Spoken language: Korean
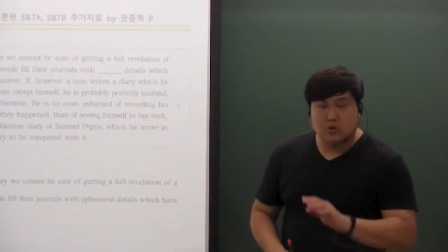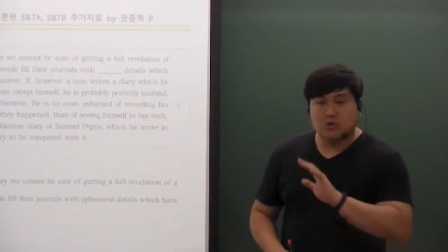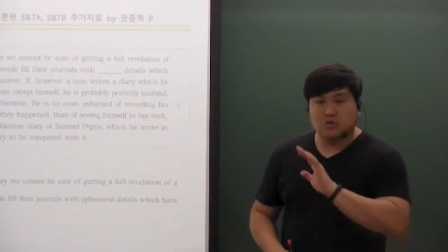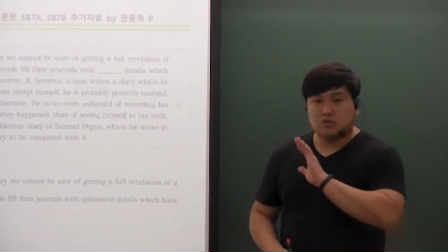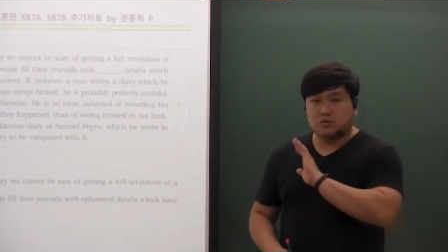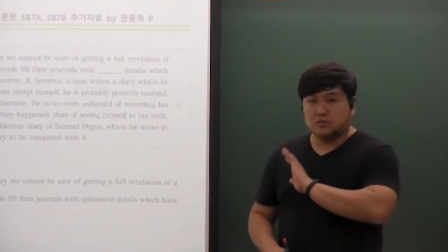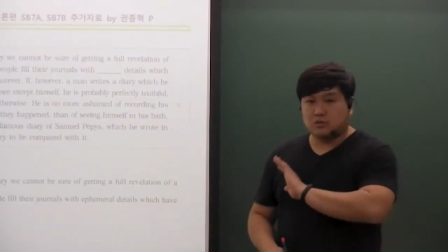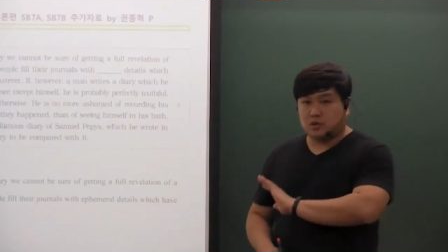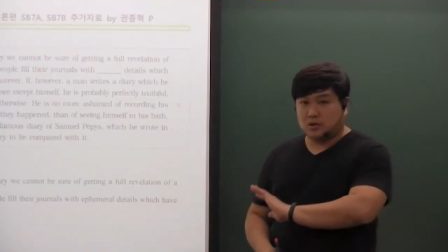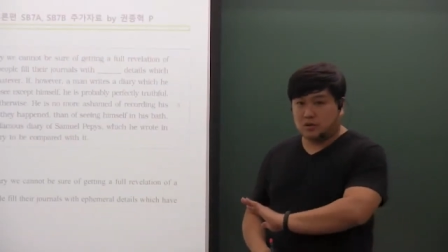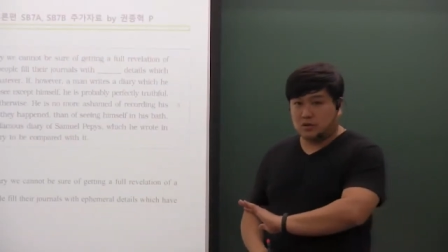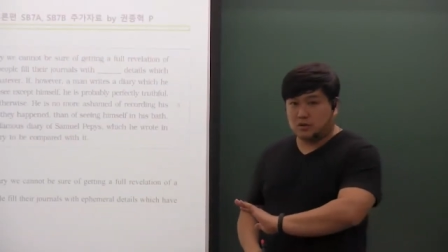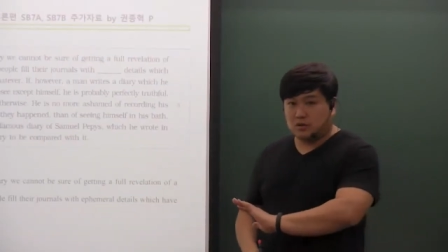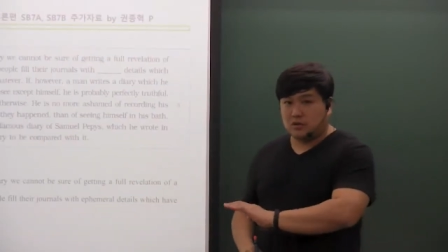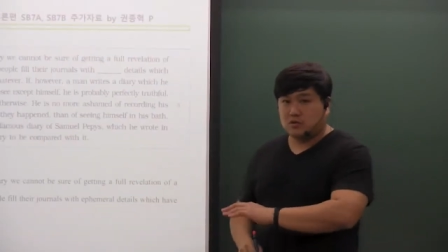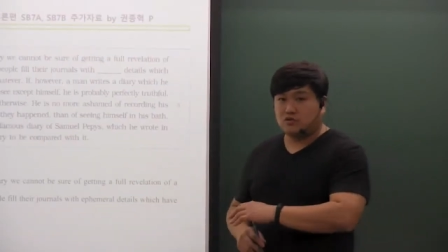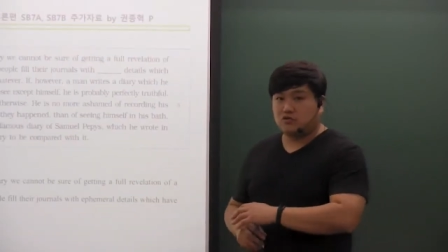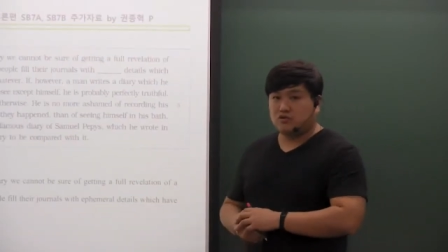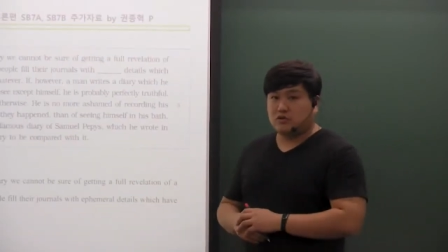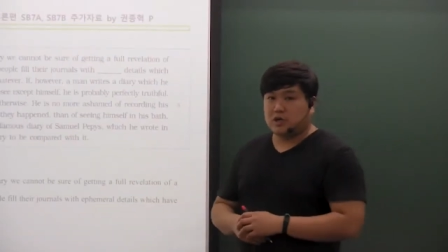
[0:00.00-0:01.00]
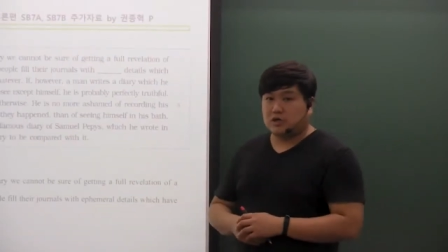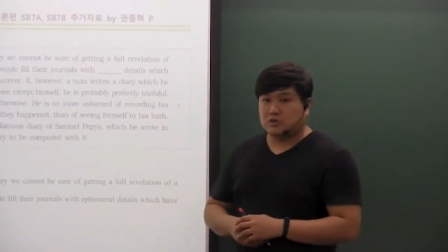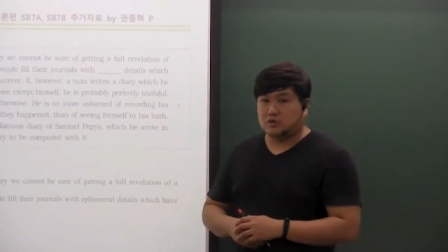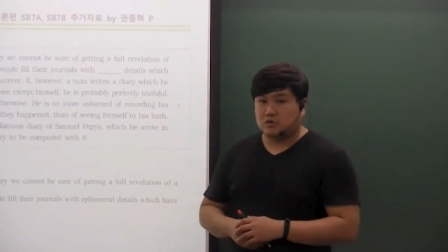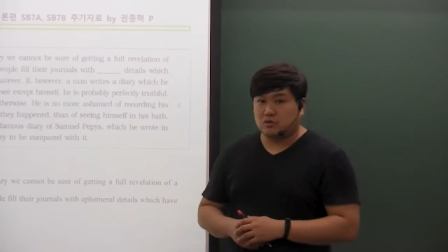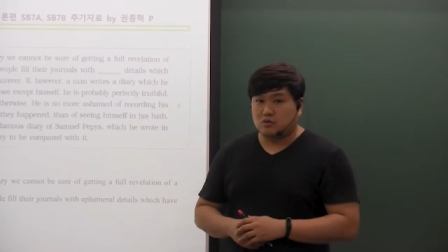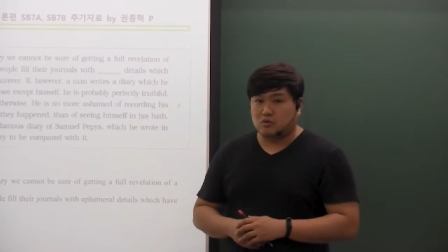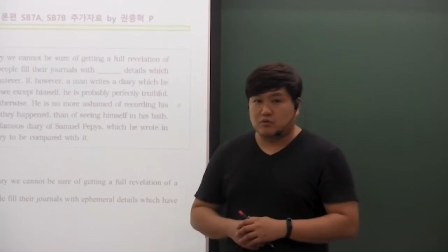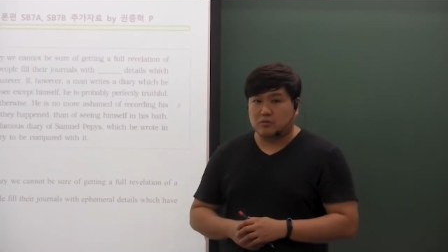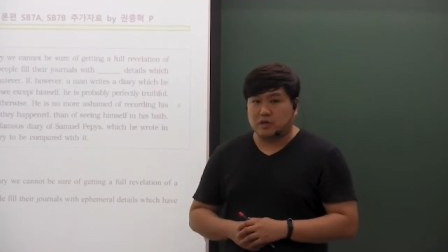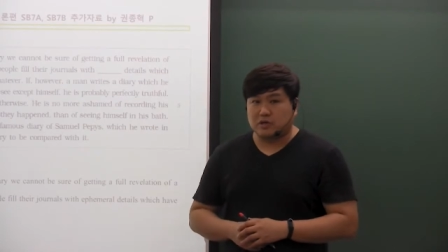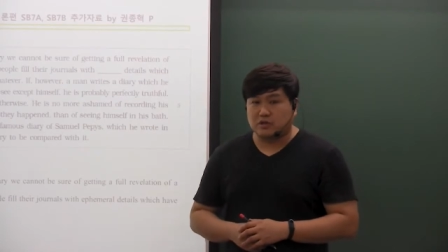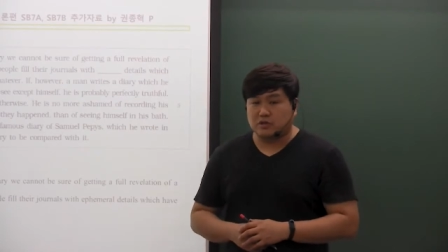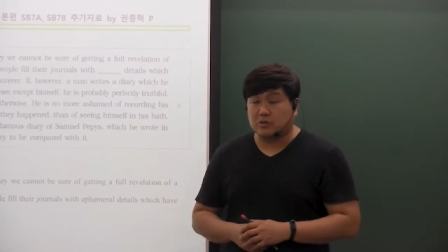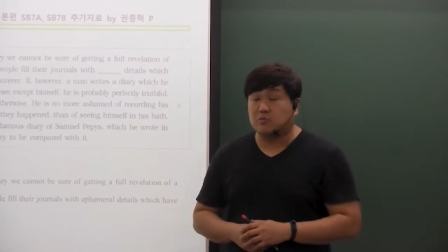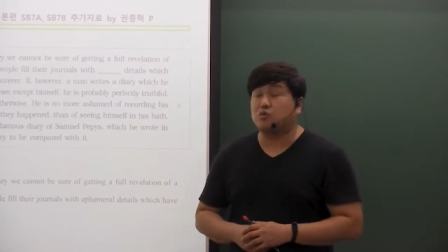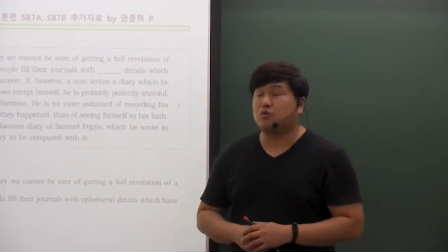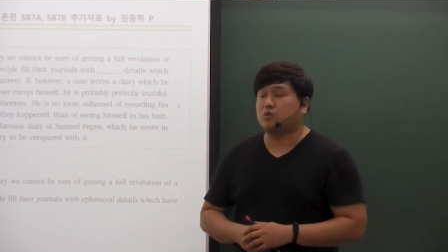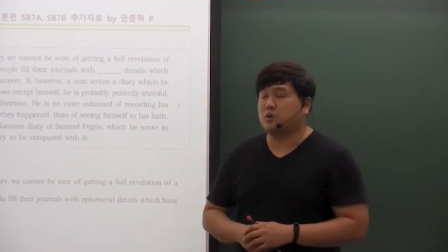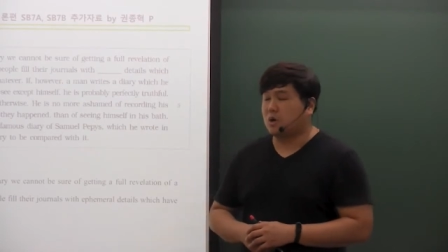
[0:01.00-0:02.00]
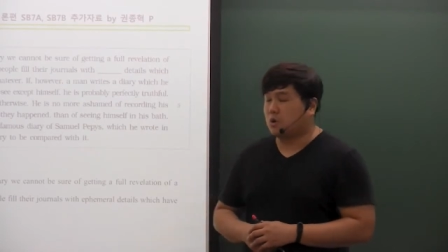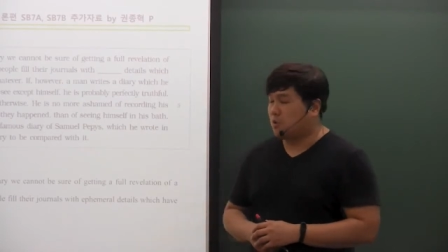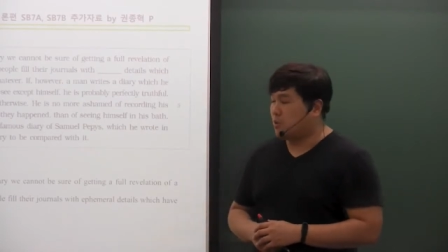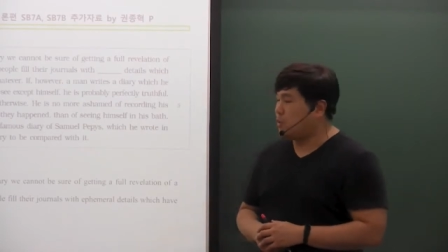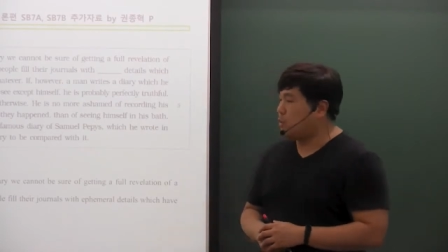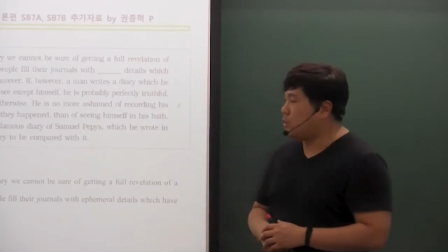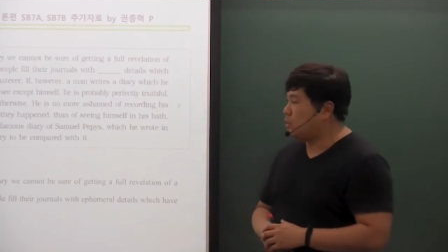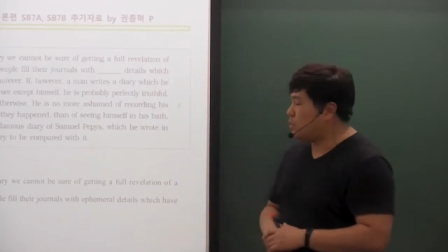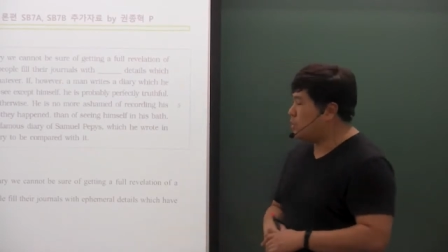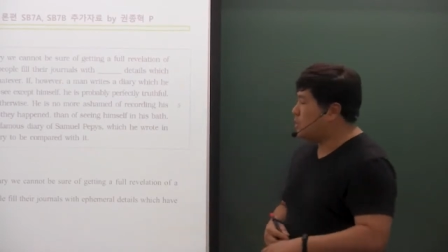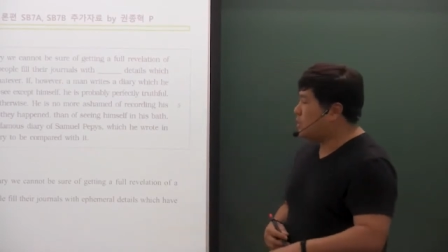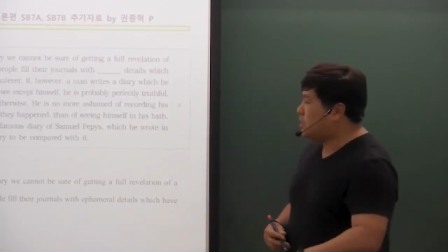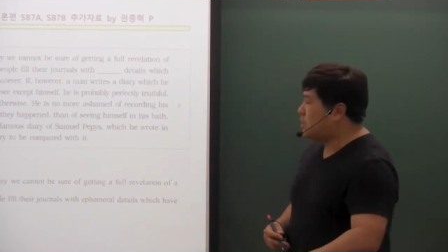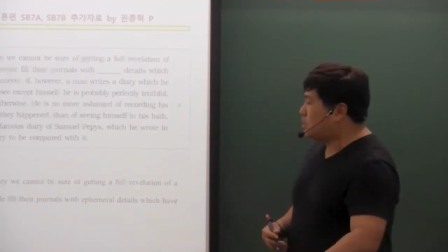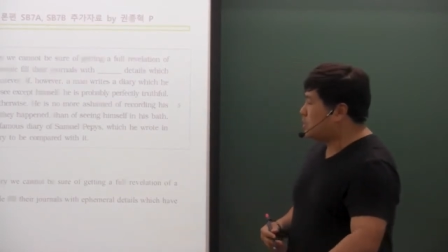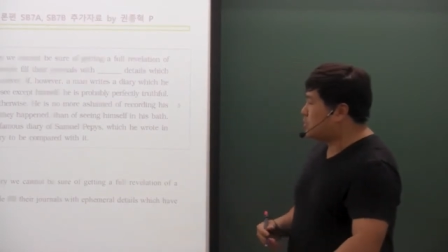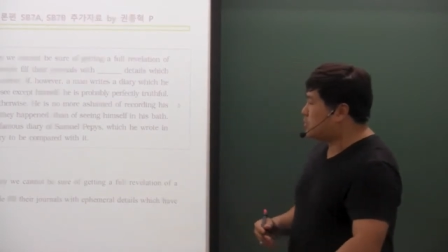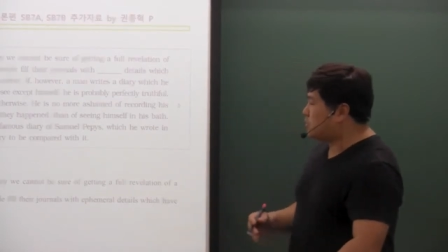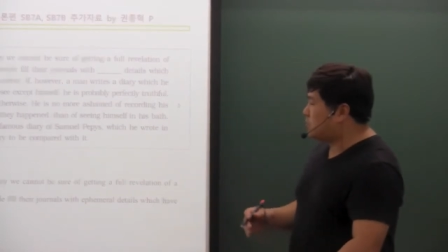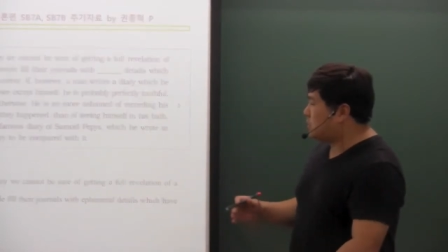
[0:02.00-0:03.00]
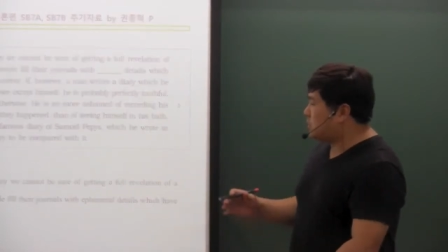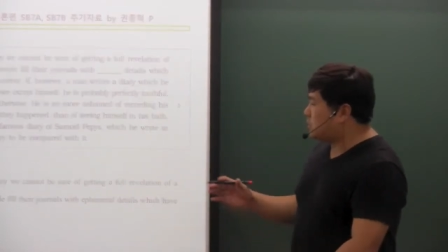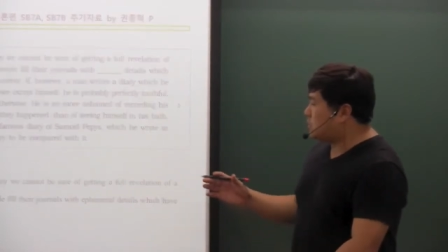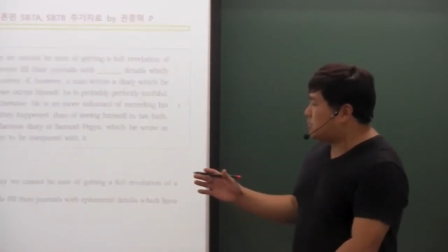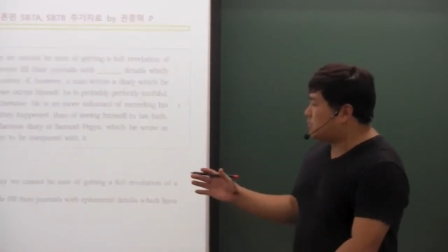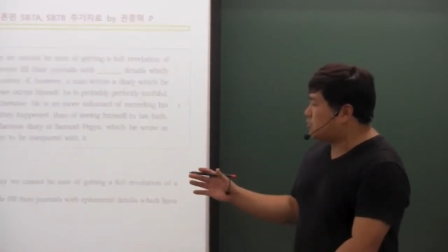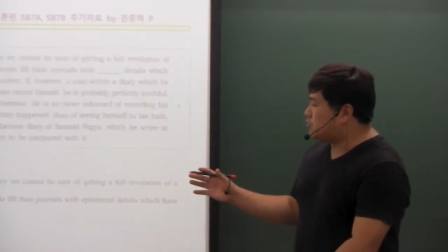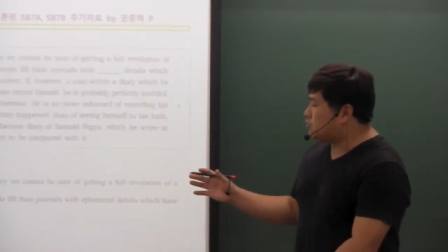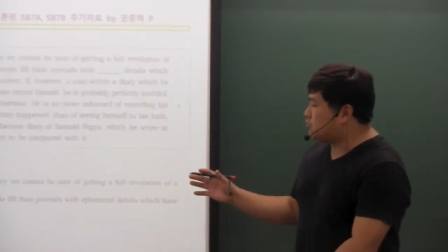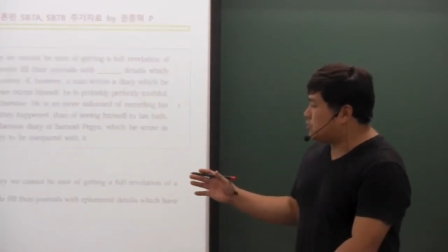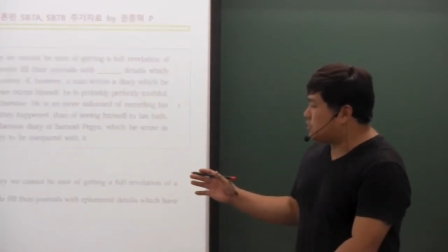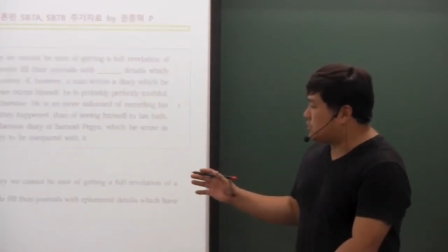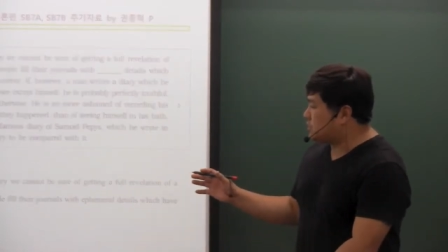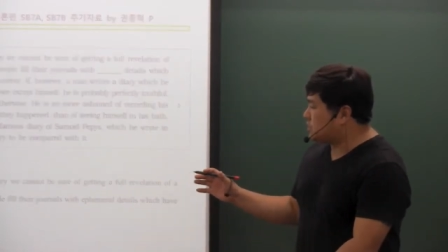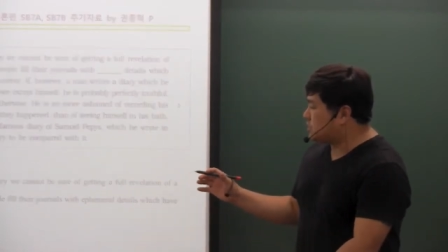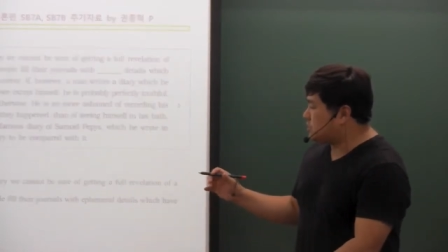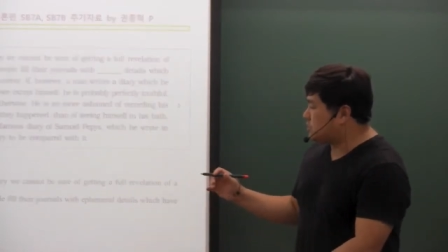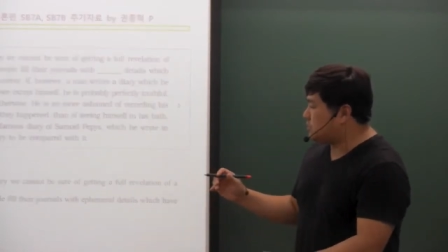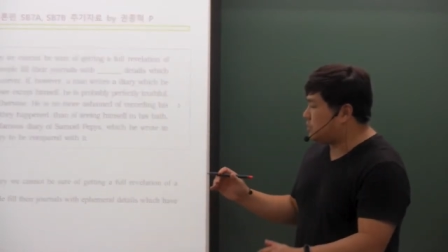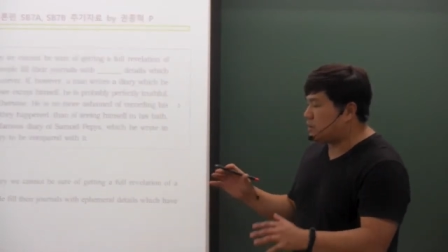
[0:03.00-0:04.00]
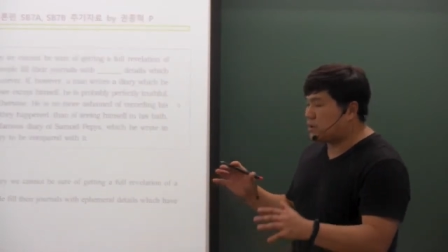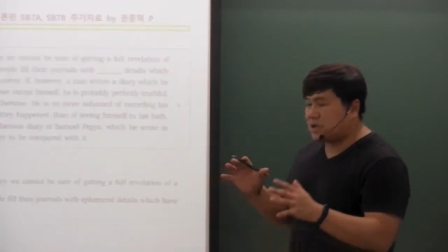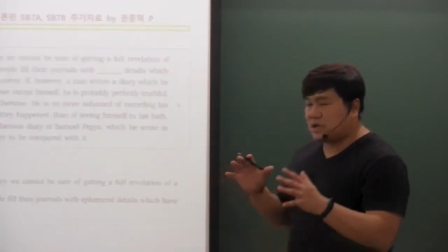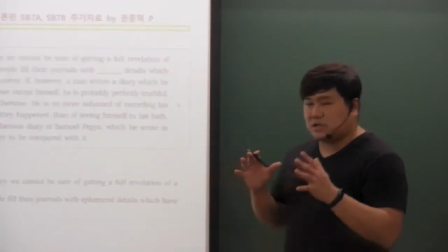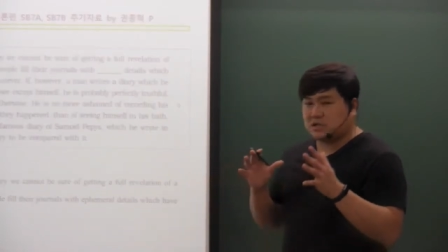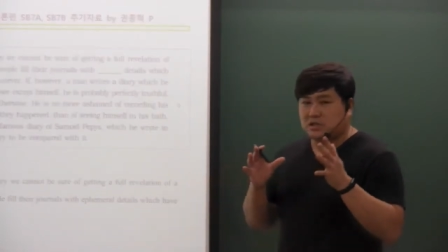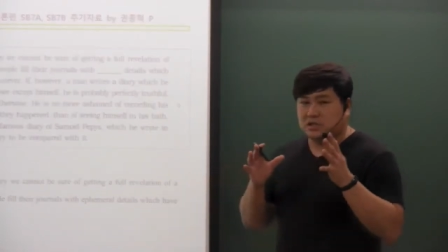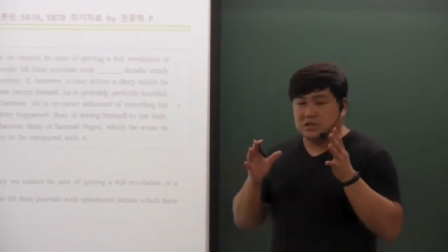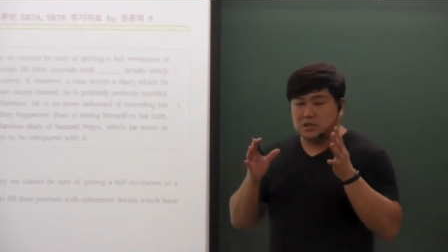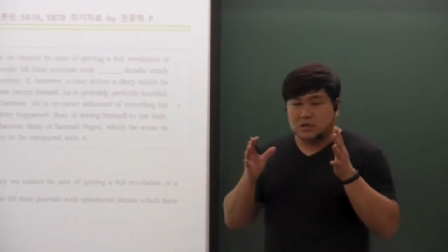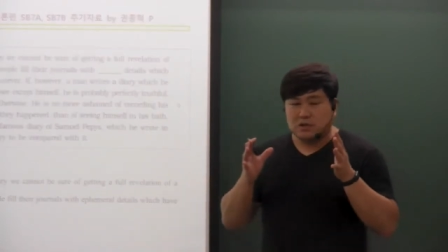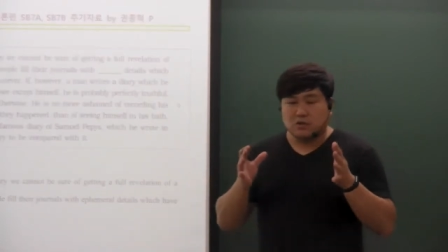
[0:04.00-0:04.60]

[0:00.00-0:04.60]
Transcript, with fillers: 좀 더 추가적으로 공부를 하셨으면 좋겠고 그리고 또 이런 구문들은 몇 가지